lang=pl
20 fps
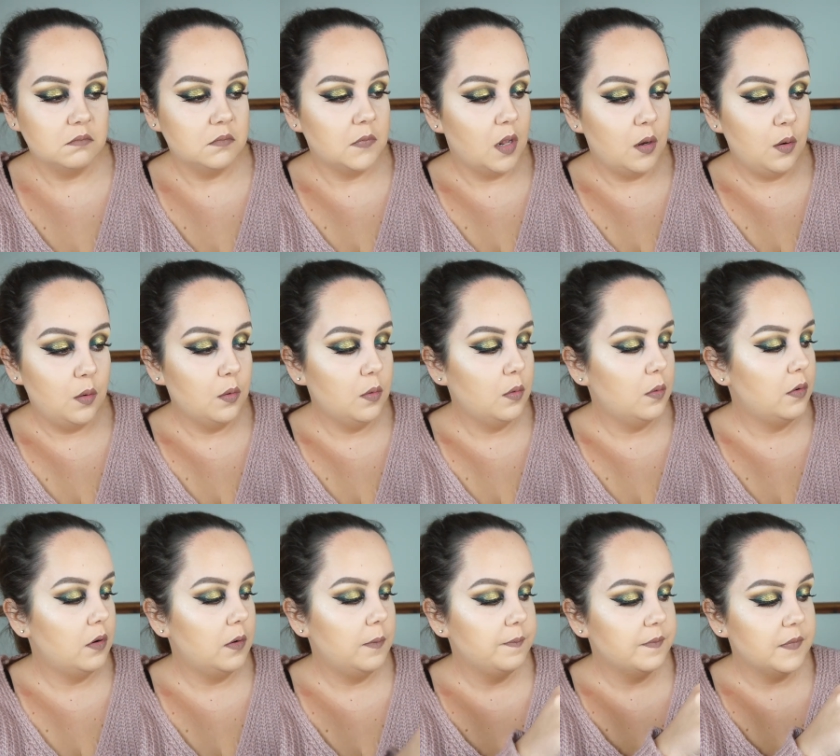
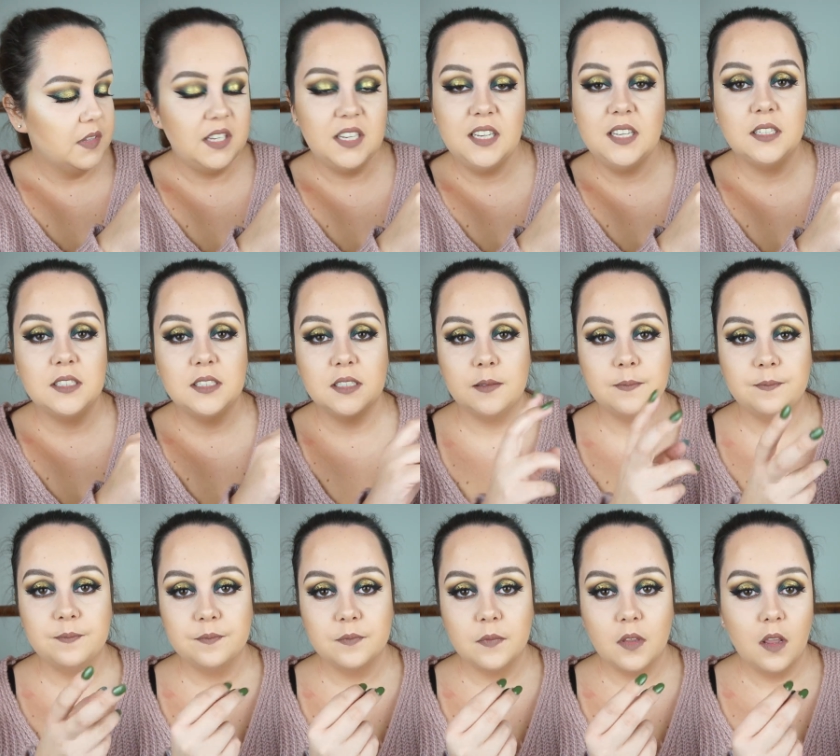Lure,
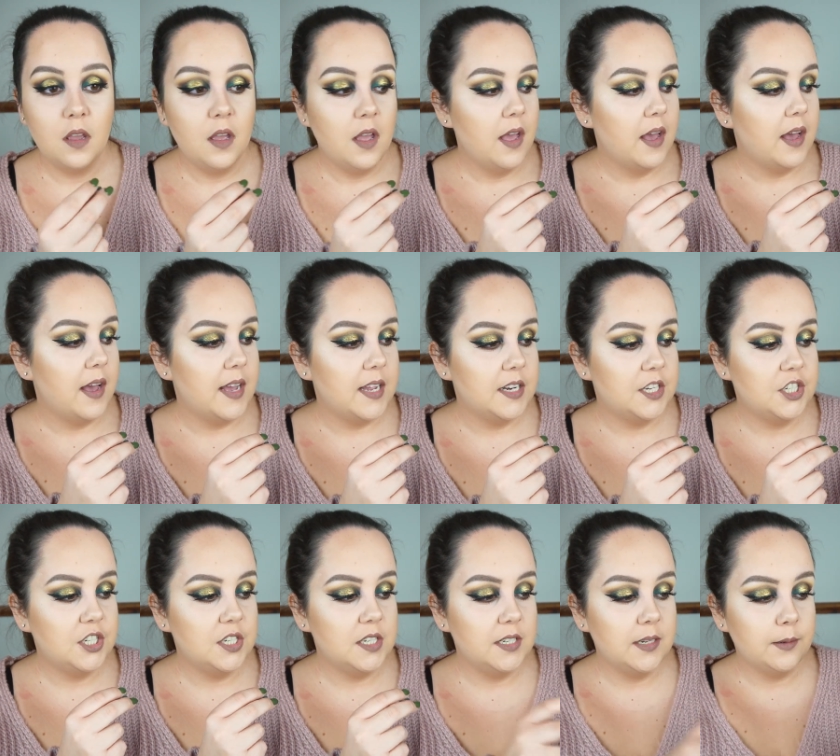Eden, e,
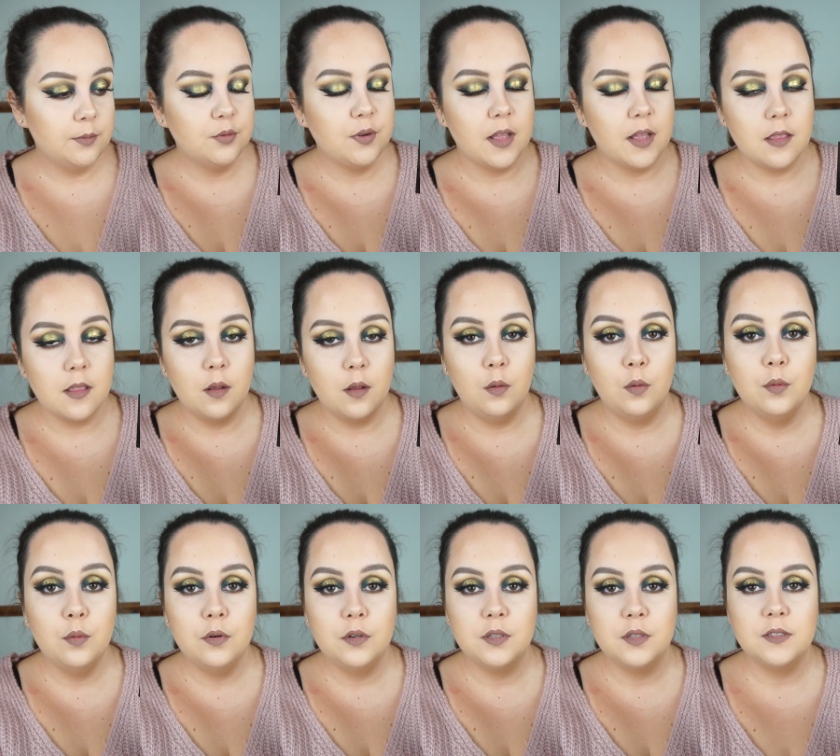czyli na przykład
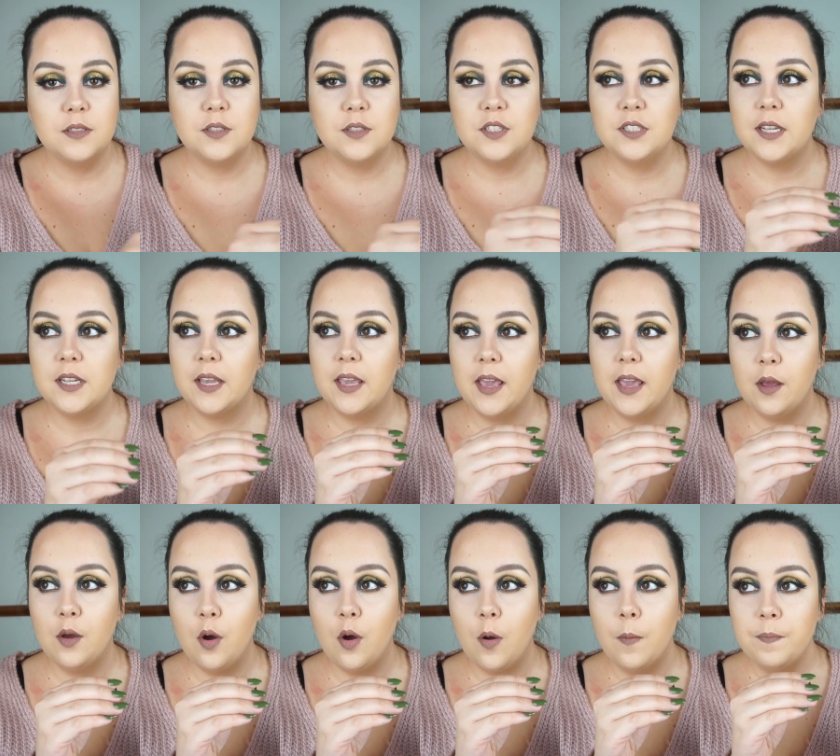Lure to jest coś
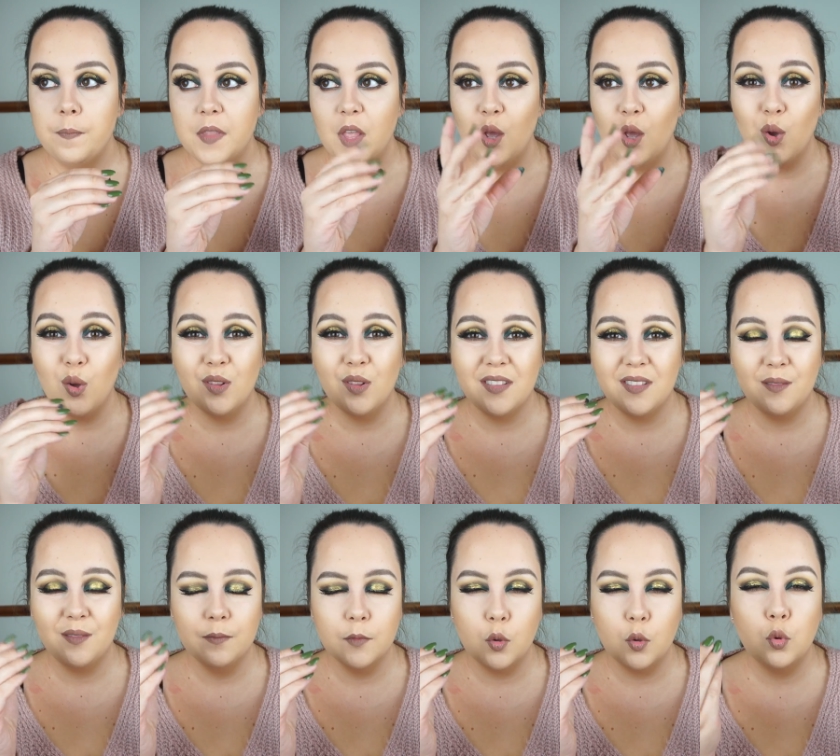takiego
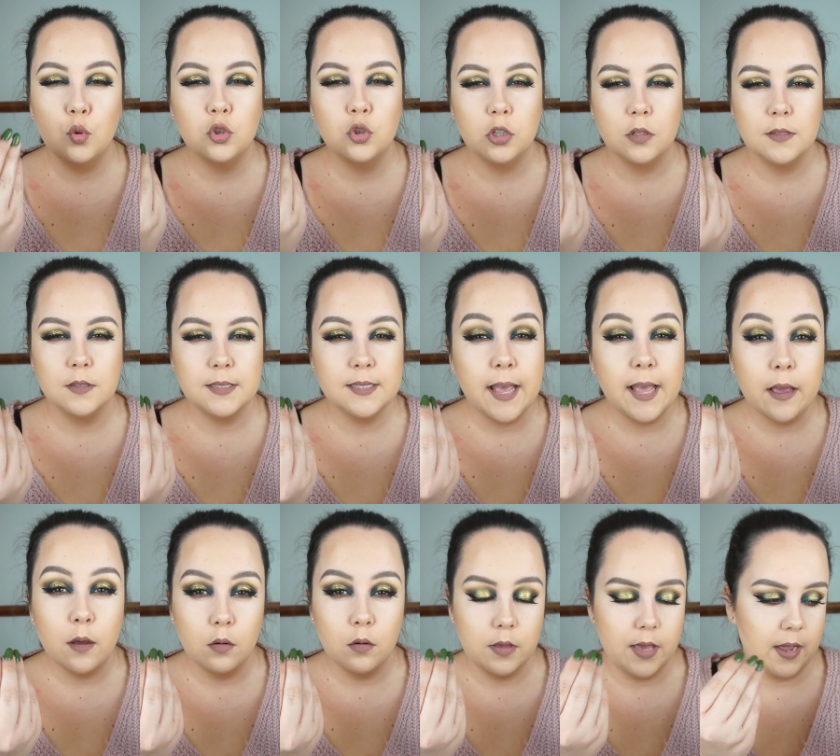
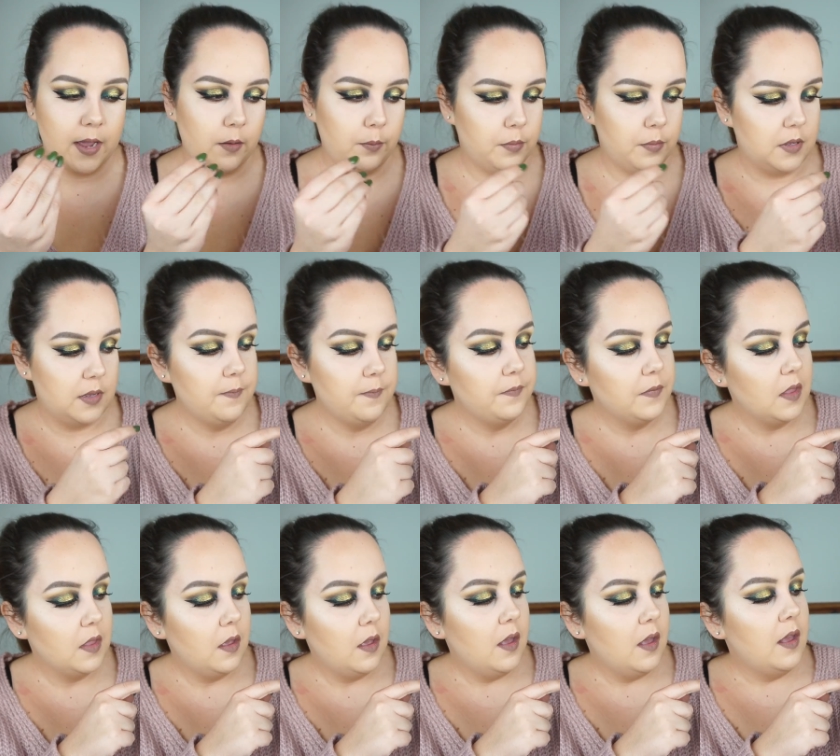kuszącego jakby, e,
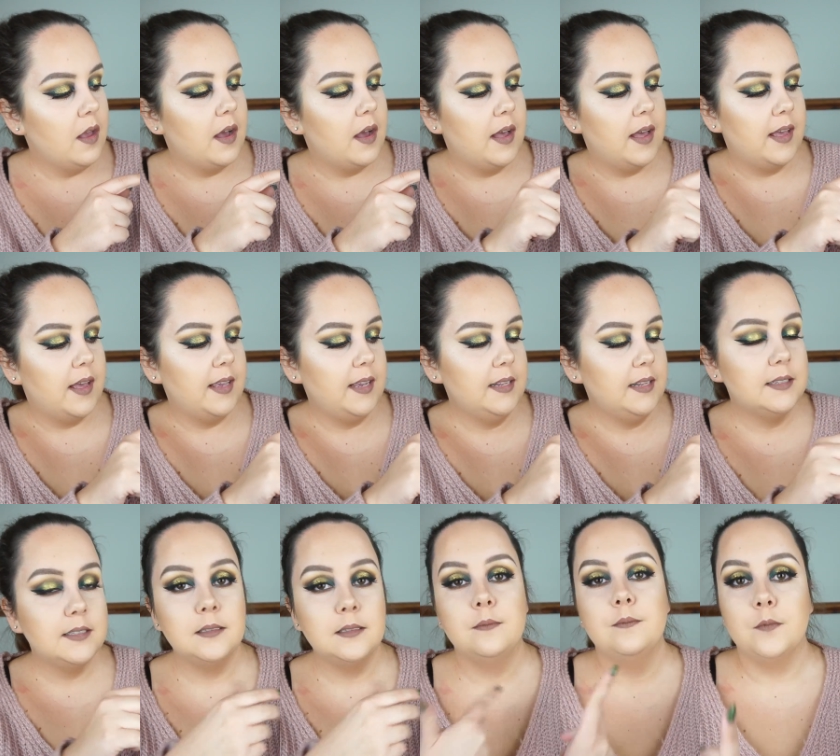
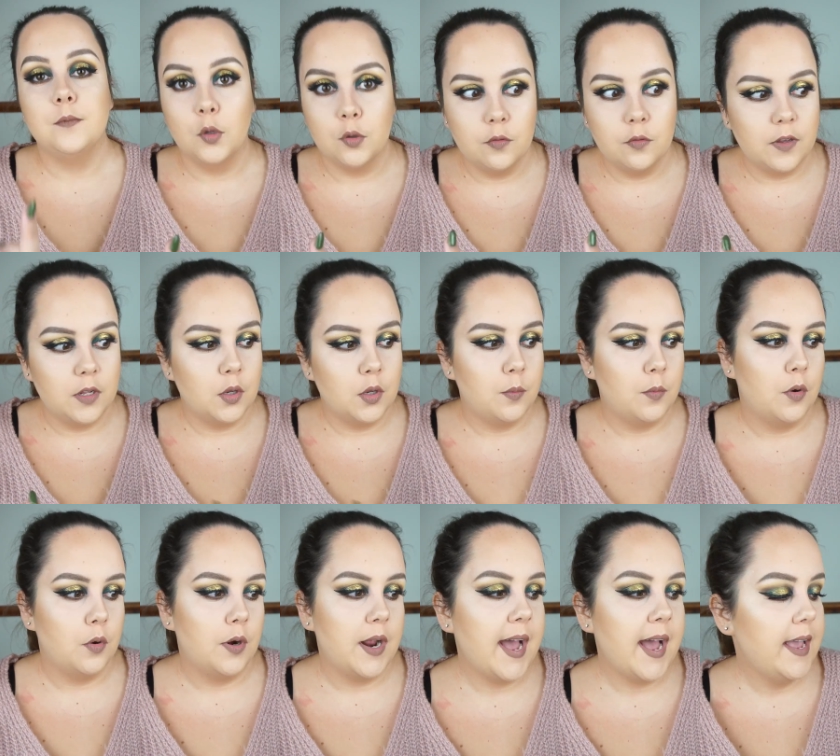Eden, no to
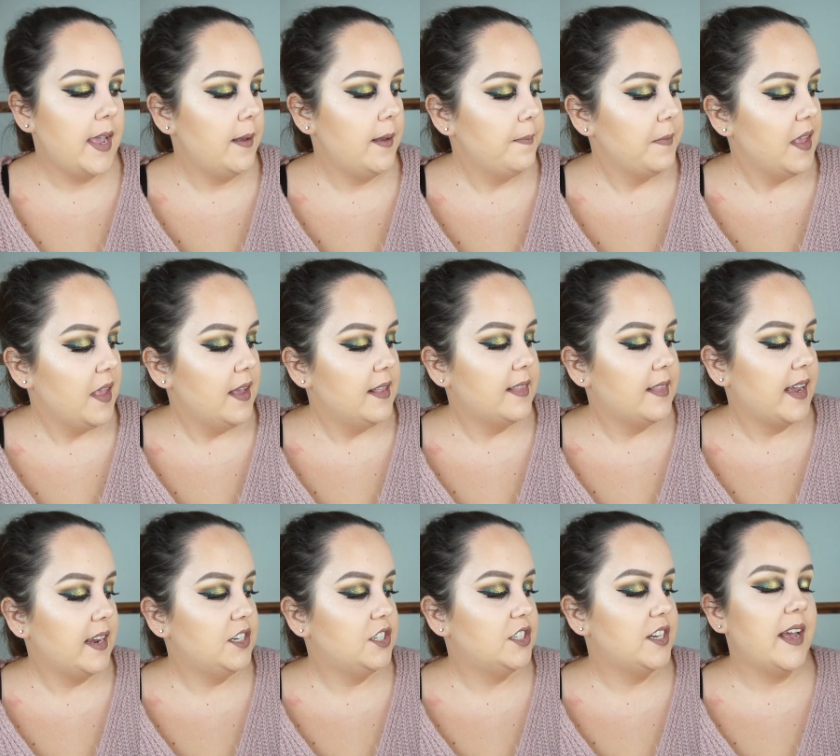wiadomo raj,
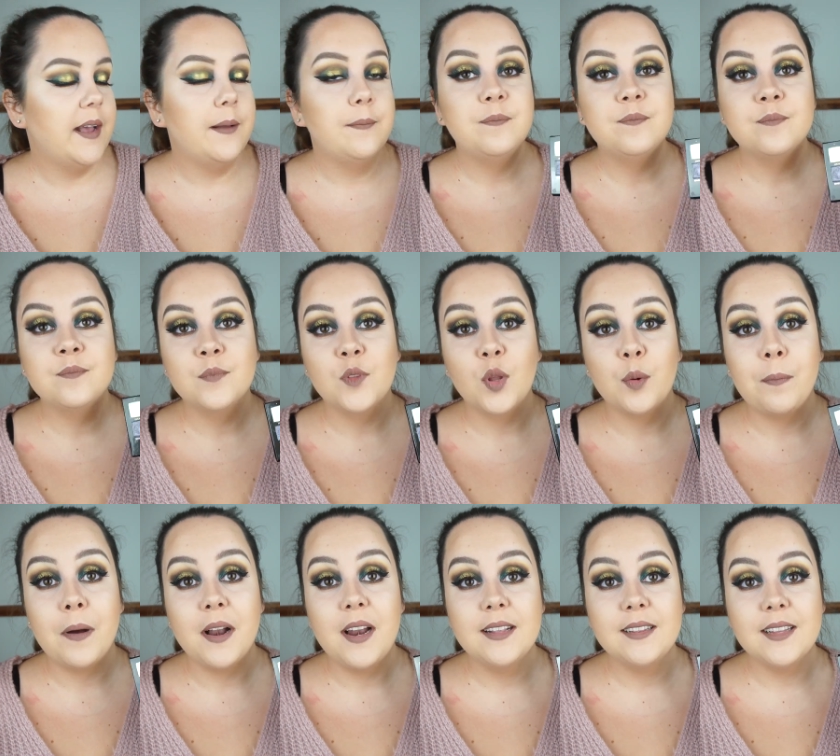także no
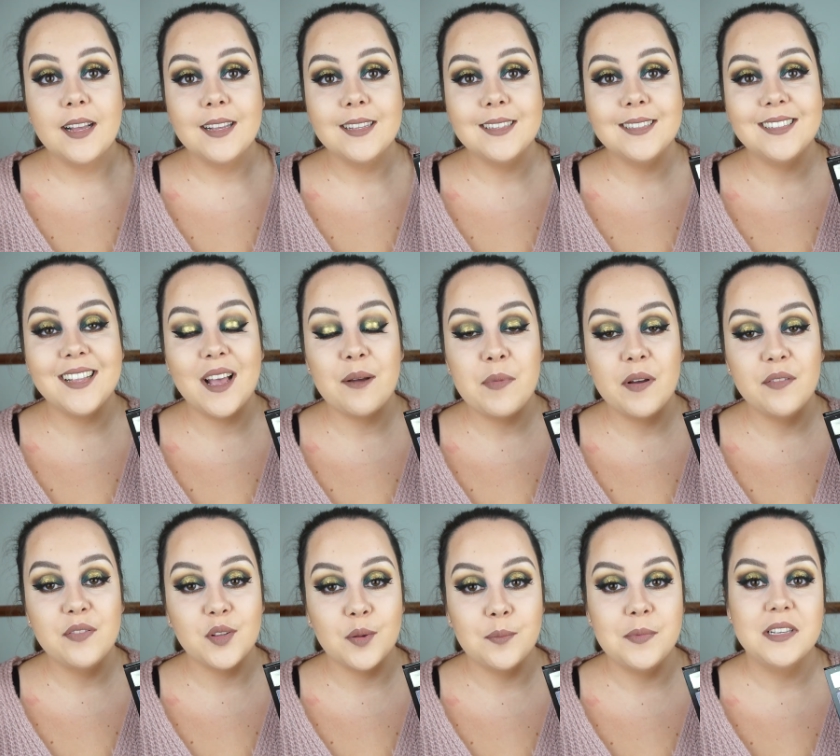paleta sama
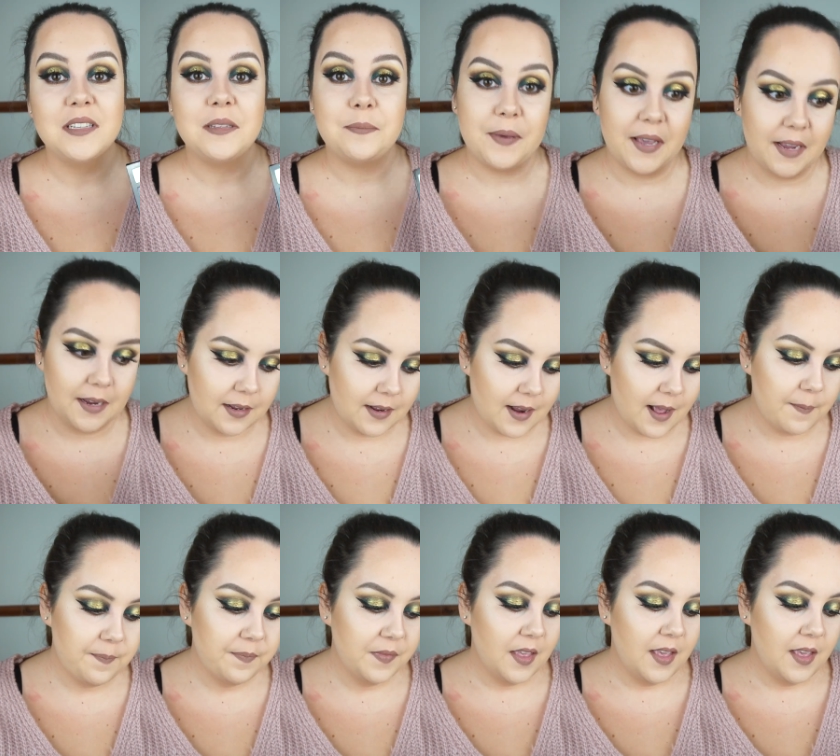w sobie jest piękna.